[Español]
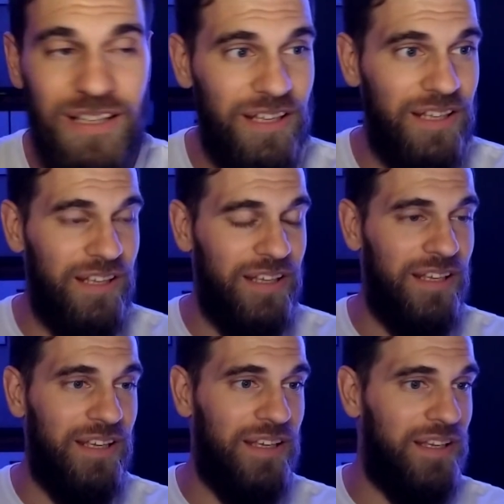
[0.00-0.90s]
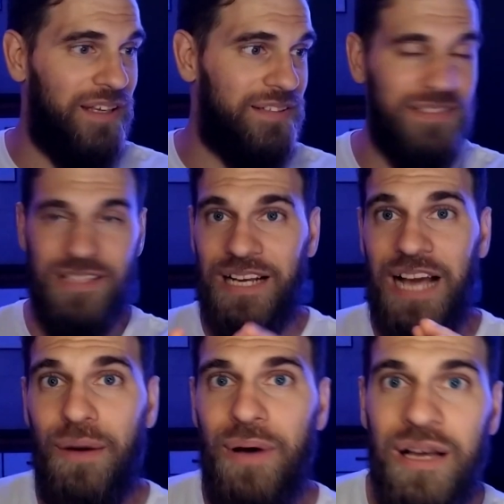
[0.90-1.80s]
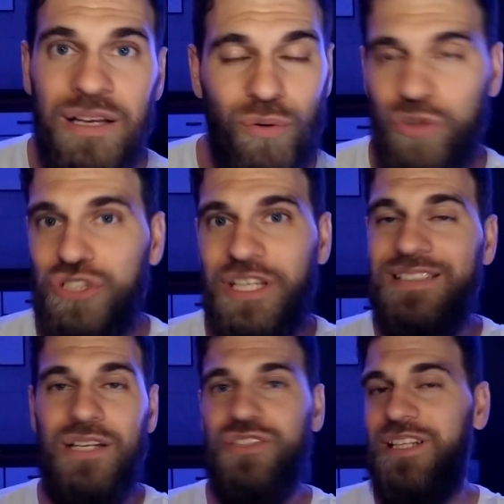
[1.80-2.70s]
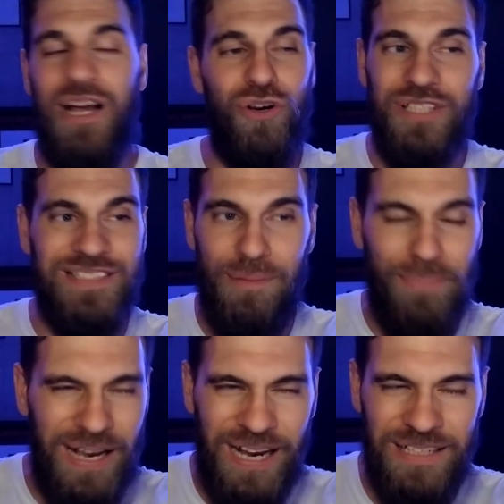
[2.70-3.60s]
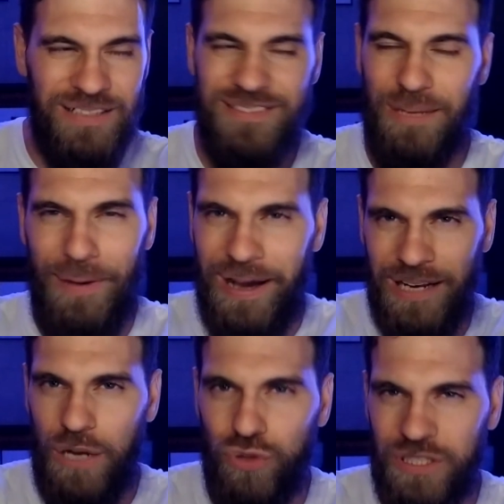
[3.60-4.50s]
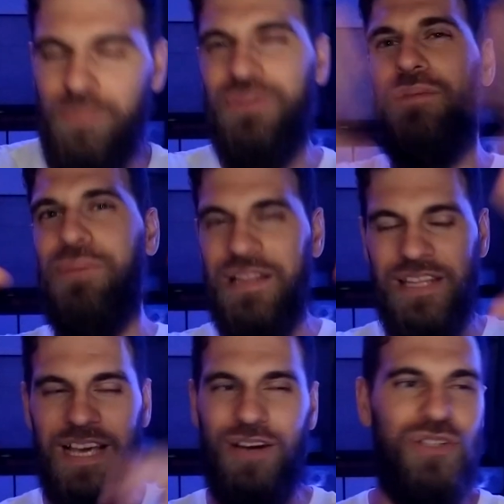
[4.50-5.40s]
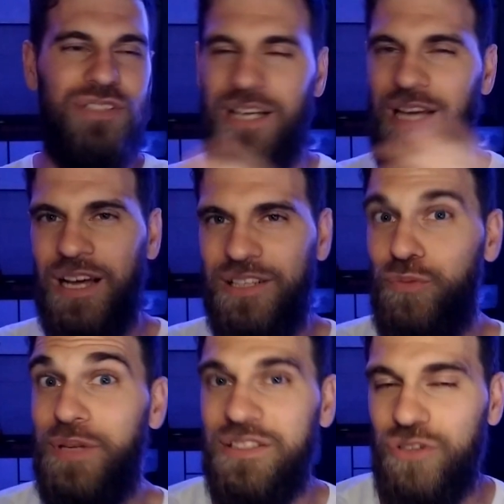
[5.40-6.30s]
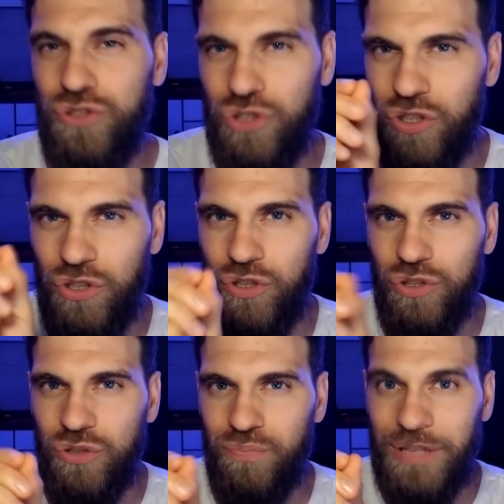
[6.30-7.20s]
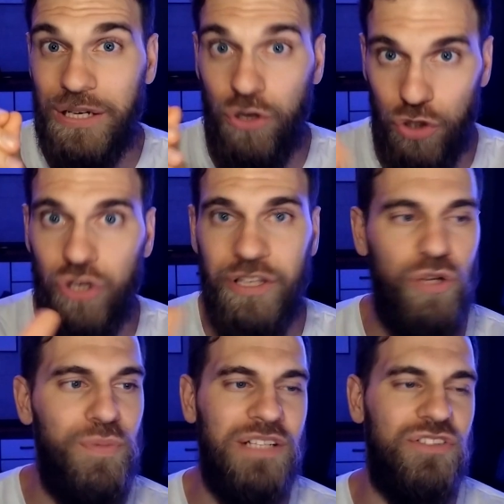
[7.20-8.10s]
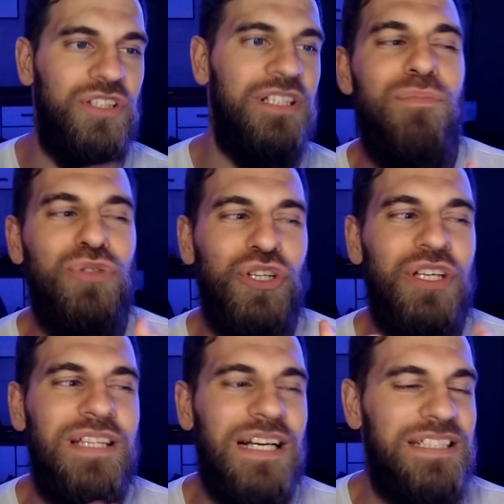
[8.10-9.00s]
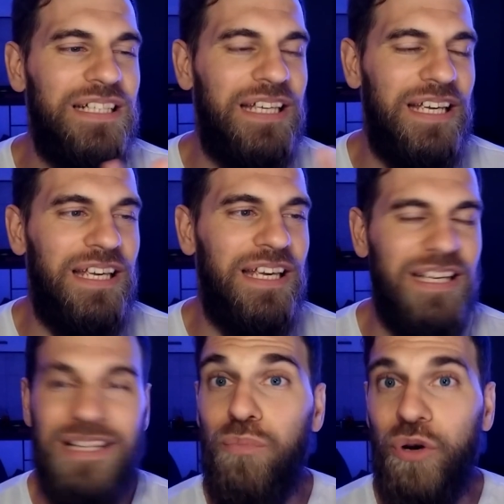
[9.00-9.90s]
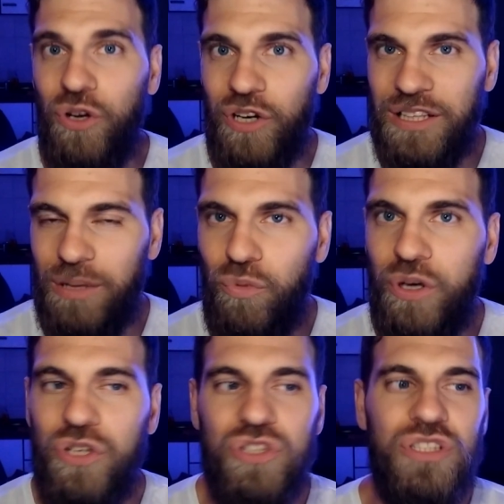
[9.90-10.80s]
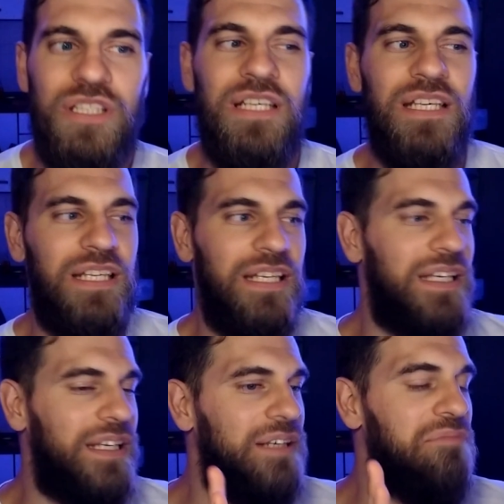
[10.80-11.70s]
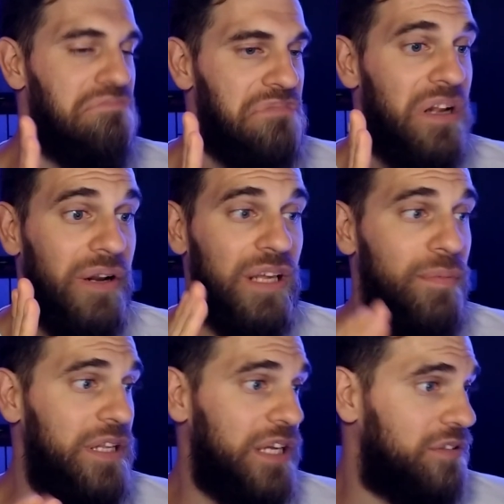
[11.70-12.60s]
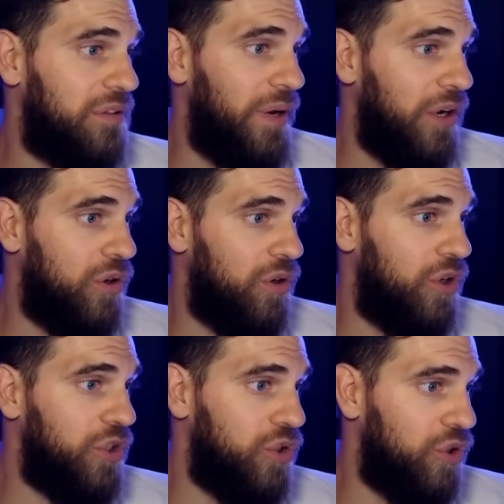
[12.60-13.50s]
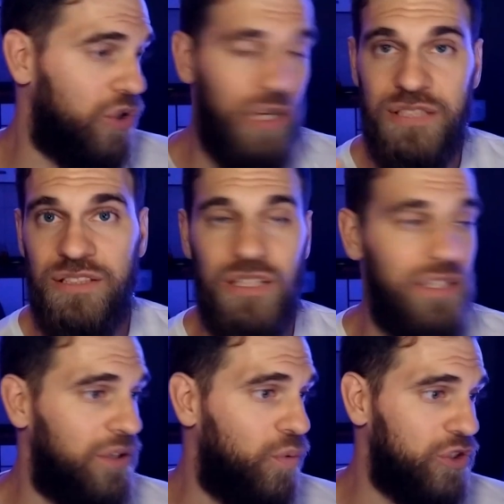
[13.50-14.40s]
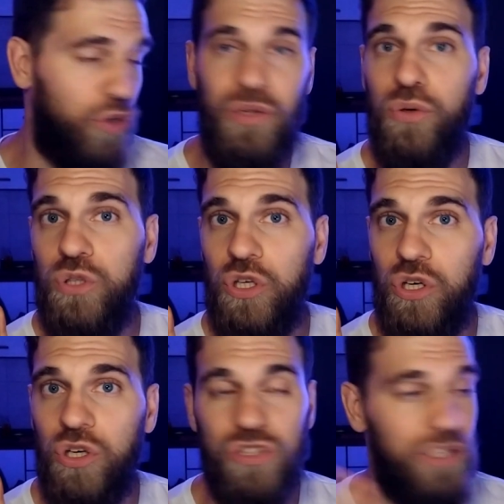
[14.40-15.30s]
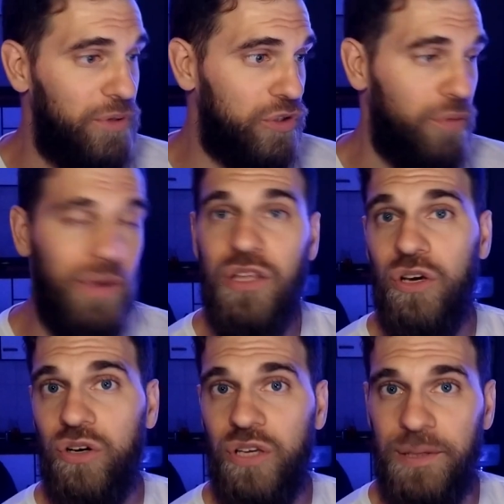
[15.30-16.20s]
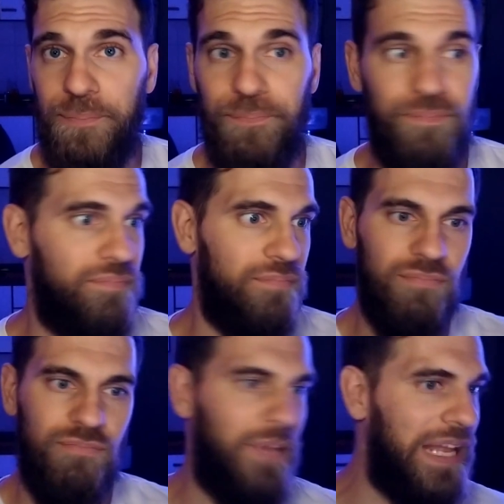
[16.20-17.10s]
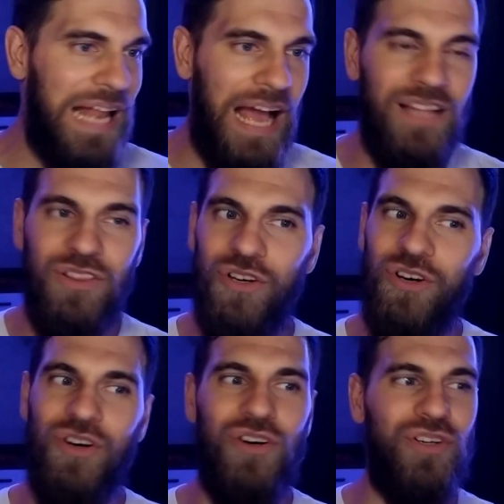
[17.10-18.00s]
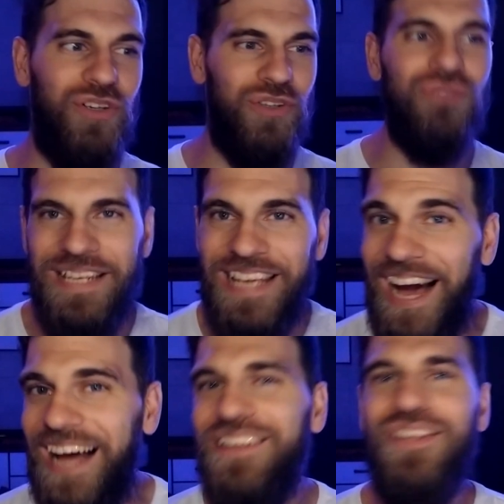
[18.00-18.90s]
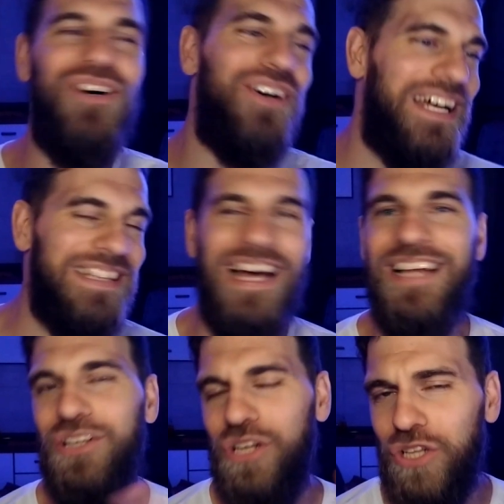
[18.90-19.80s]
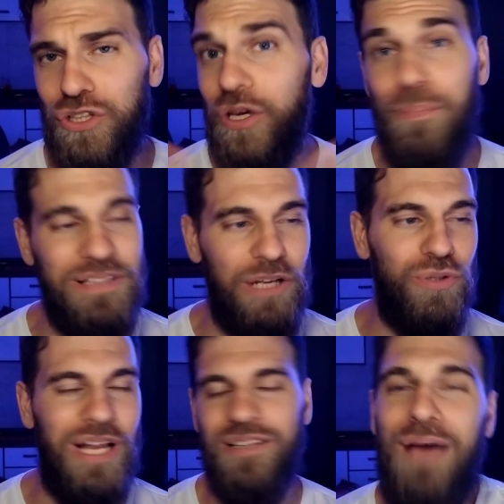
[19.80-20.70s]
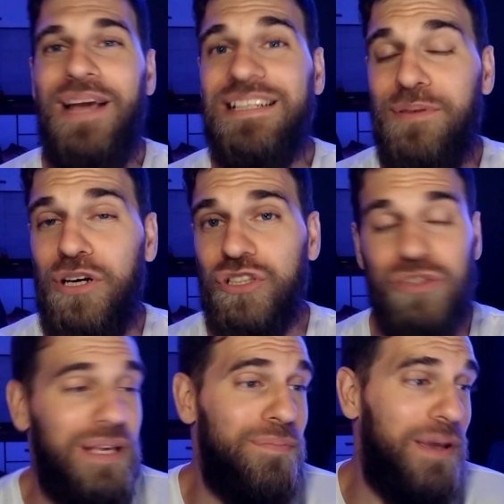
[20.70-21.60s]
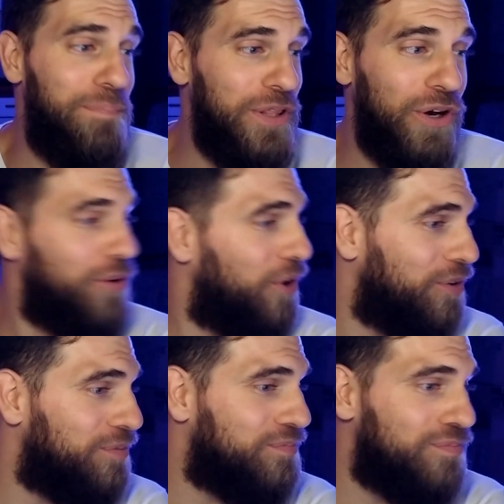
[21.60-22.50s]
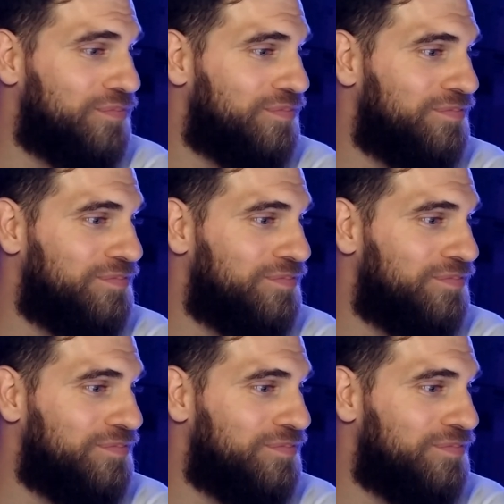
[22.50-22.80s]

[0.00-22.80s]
Eh, se acercaba, cuando ella decía, no sé, las cosas se apagan, se apagaban las luces y después se prendía con, otra iluminación, con otro color de iluminación. Hay muchos detalles que, están buenos, que están buenos y, la verdad que María se bancó estos casi 4 minutos, 3 minutos y medio bailando, meneando, cantando, no, no, espectacular. Amigas, amigos, eh, me despido con...